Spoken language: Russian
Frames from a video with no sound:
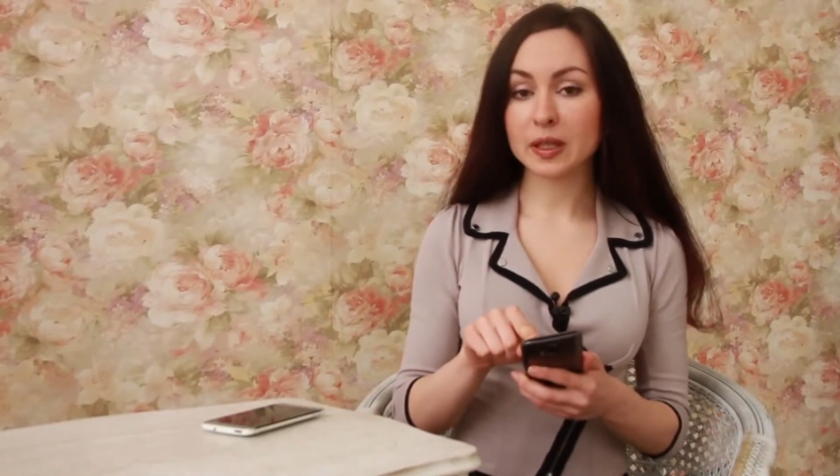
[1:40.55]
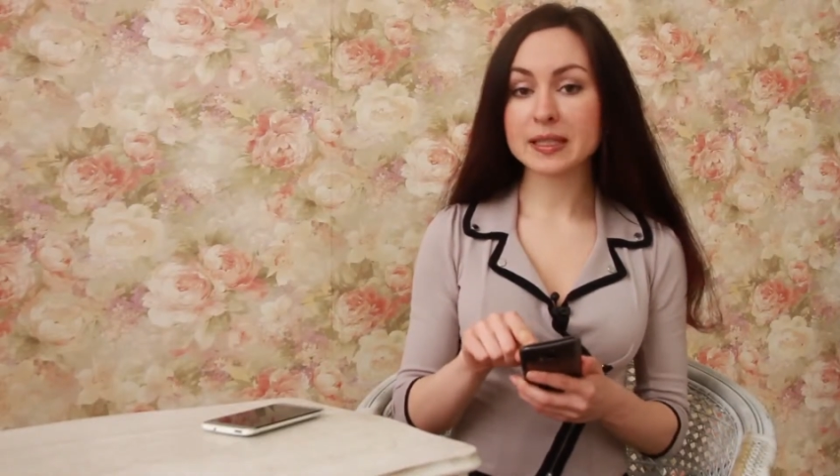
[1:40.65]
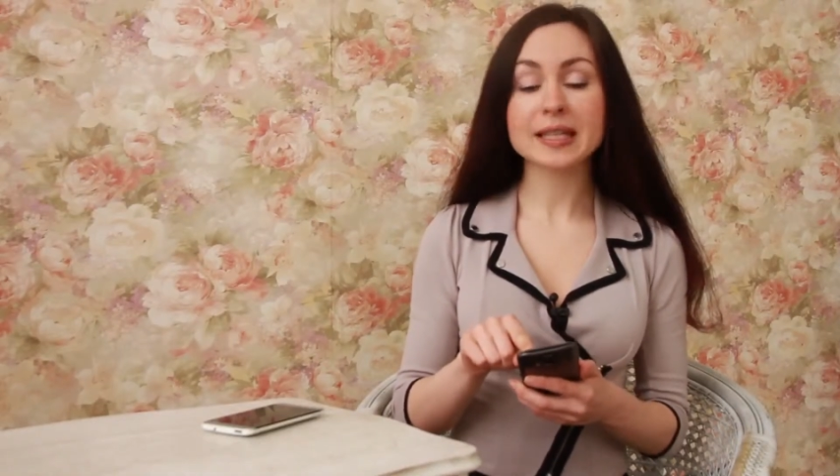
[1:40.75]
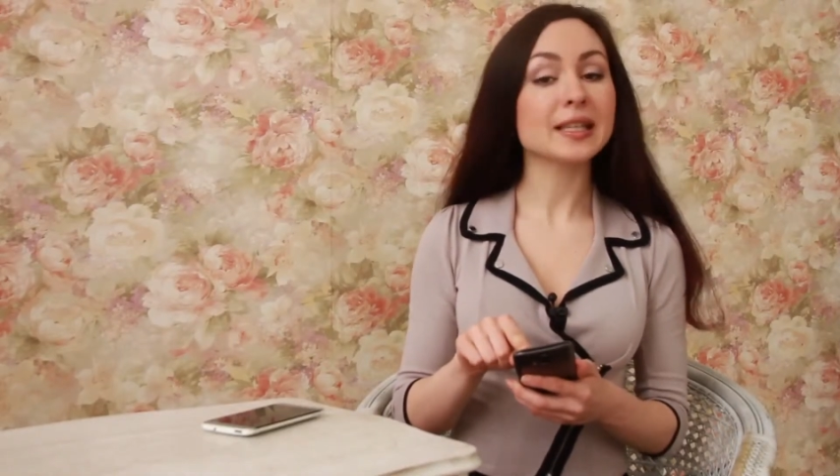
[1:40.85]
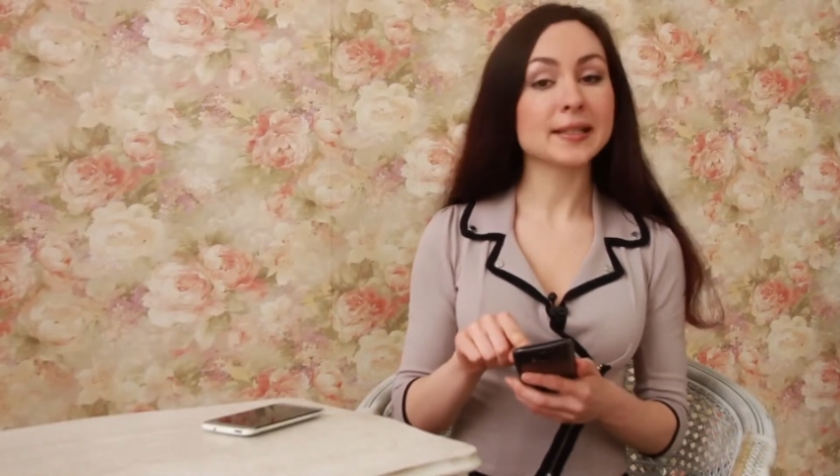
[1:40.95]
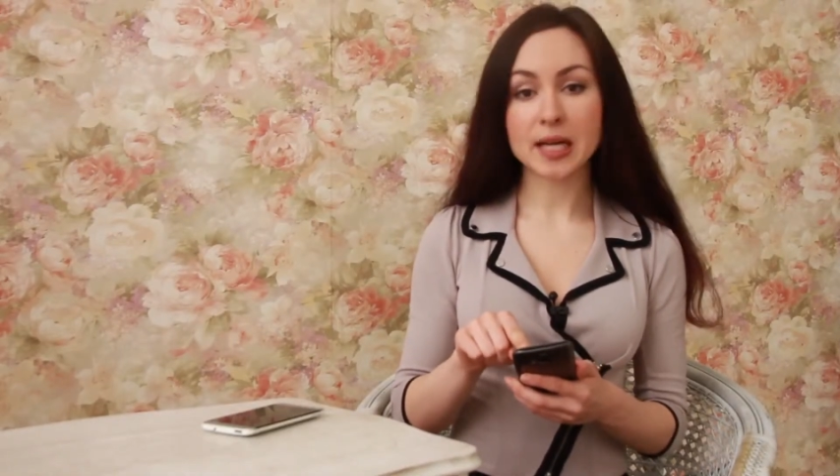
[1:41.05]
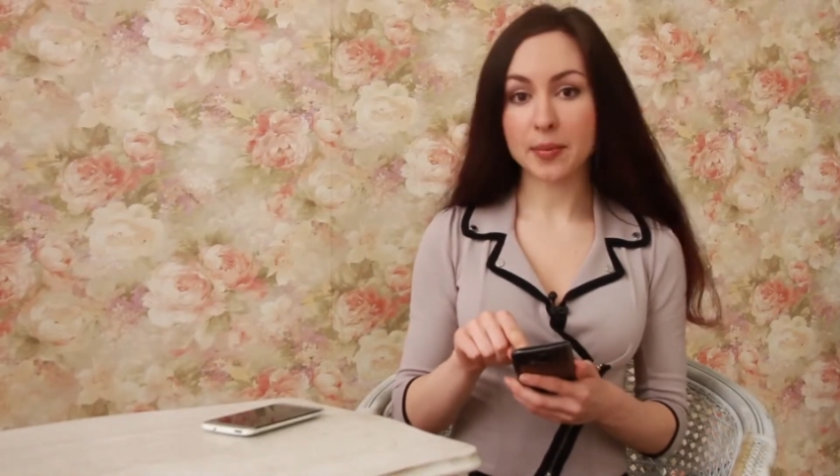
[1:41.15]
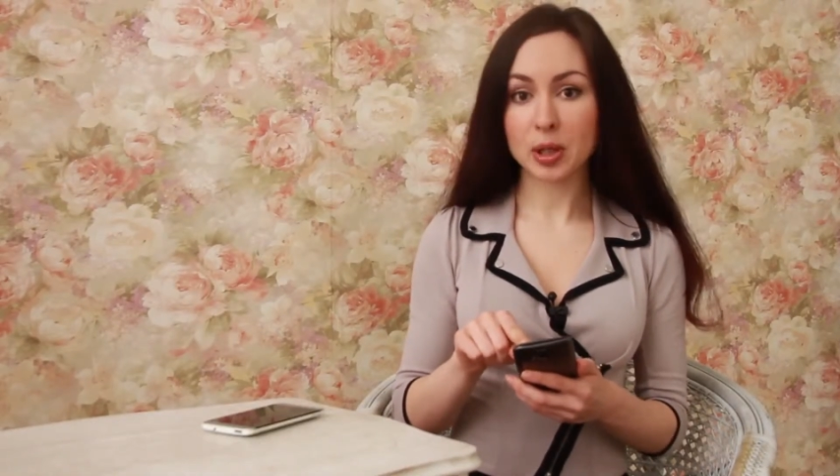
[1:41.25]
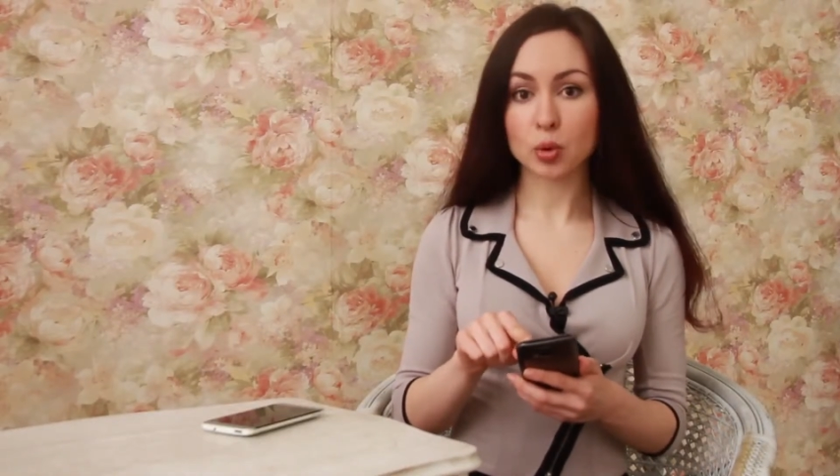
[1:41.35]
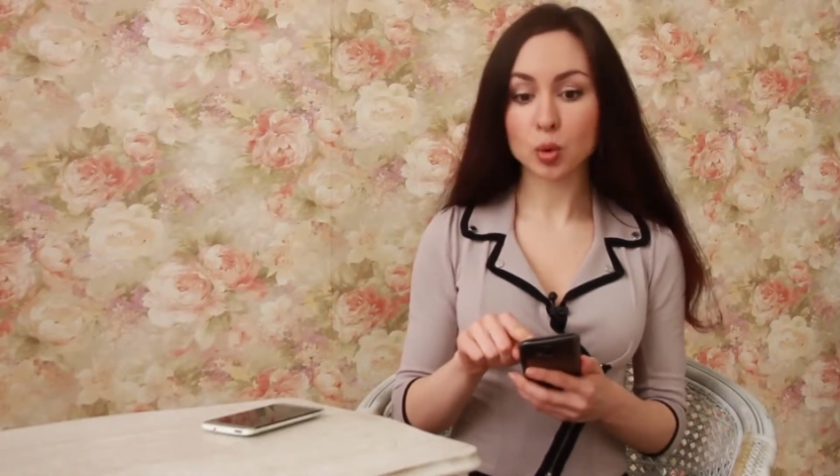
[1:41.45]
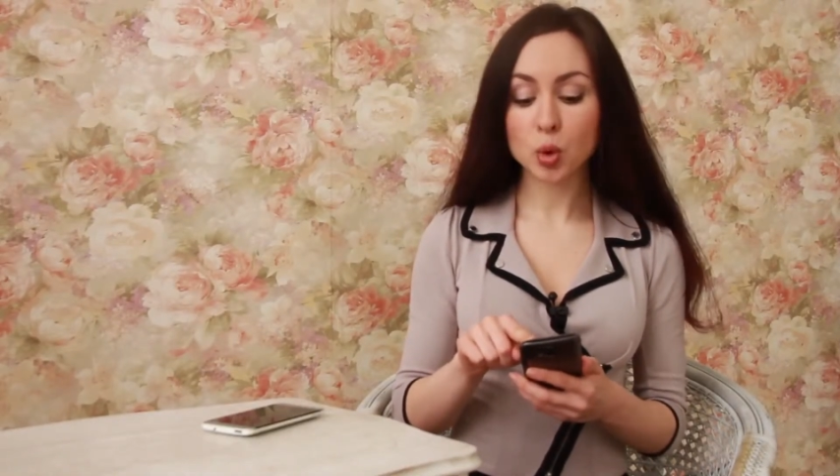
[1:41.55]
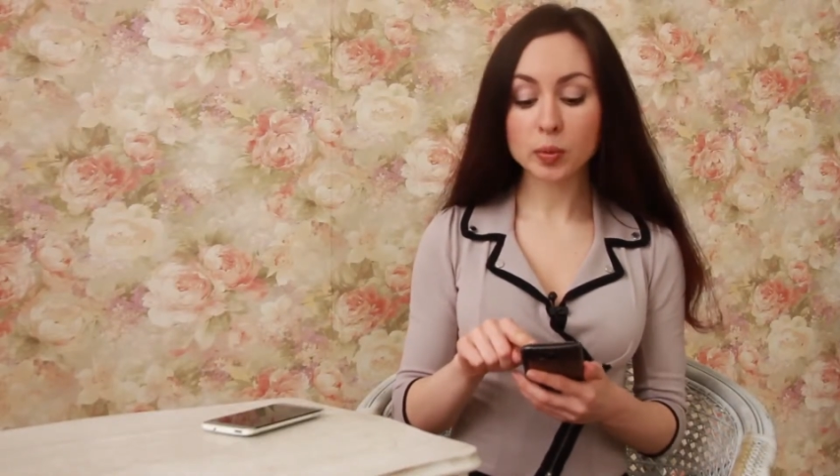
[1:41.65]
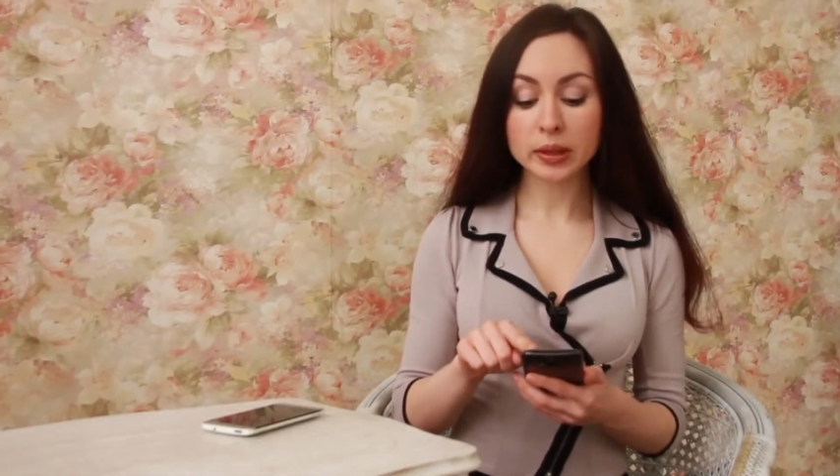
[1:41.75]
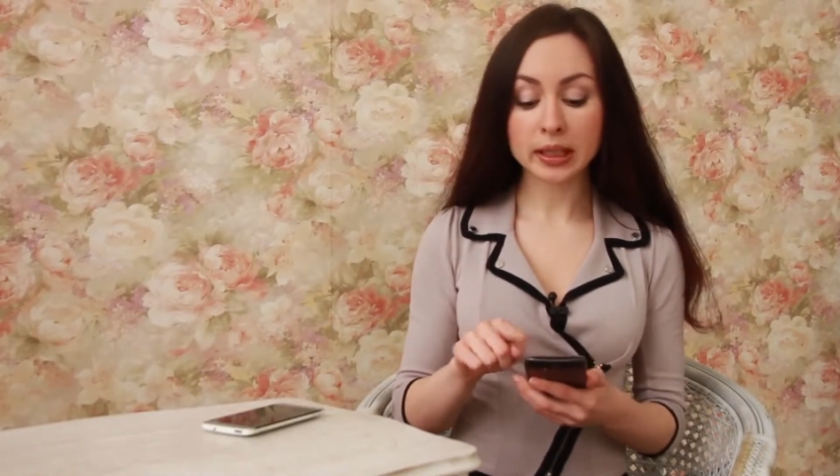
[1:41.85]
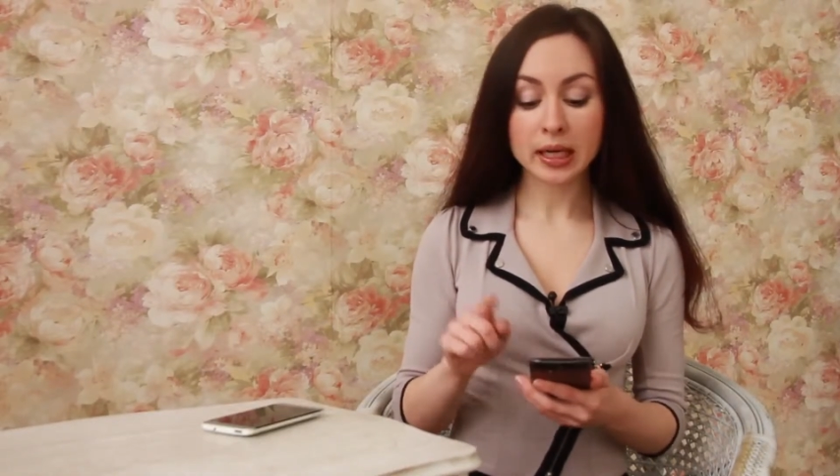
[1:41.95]
торце не самое
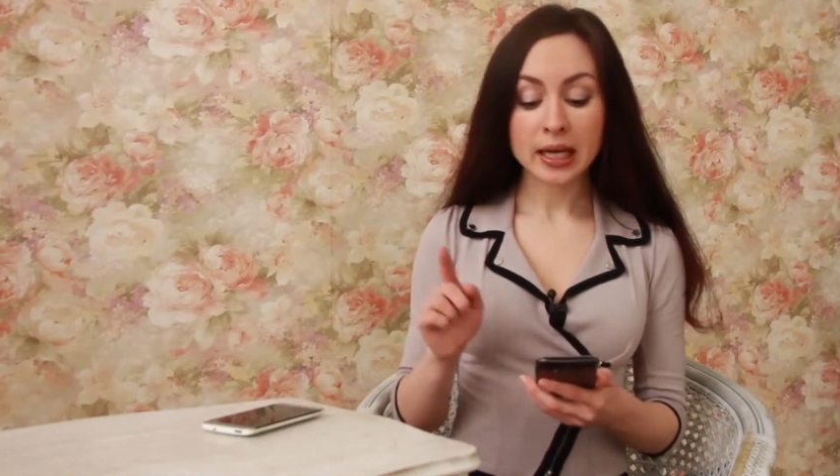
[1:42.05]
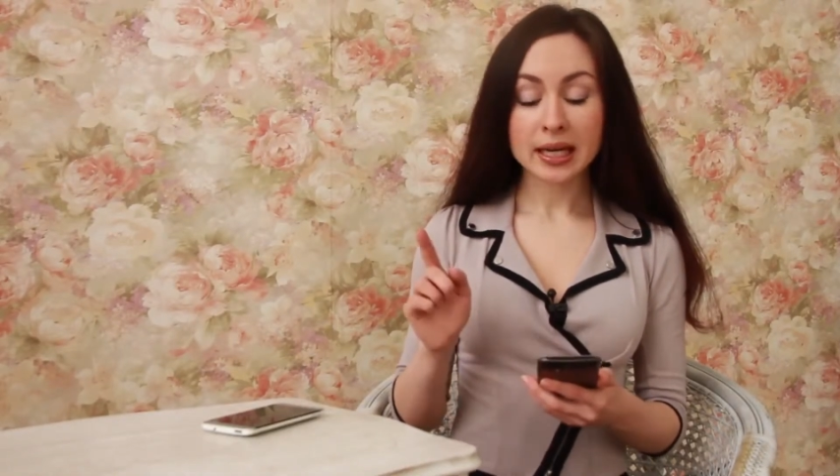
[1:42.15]
удобное,